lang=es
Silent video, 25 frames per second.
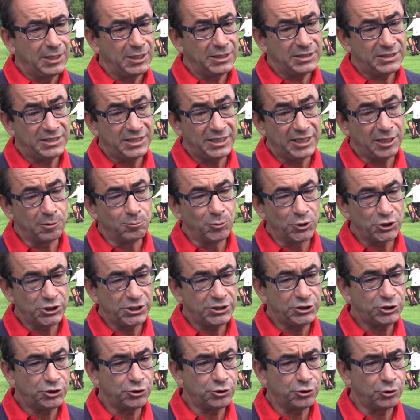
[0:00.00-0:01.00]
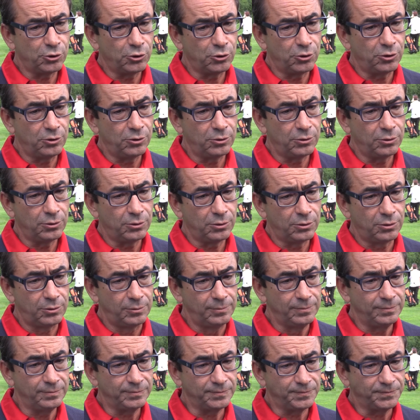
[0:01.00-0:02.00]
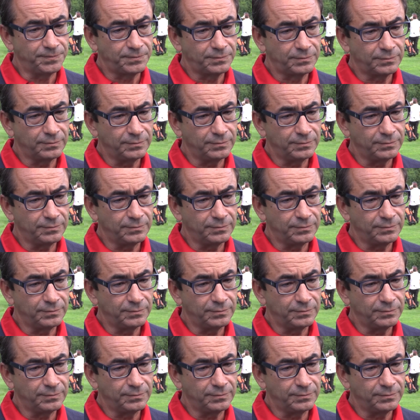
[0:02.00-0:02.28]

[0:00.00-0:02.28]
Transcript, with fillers: Sí que hemos hecho mm,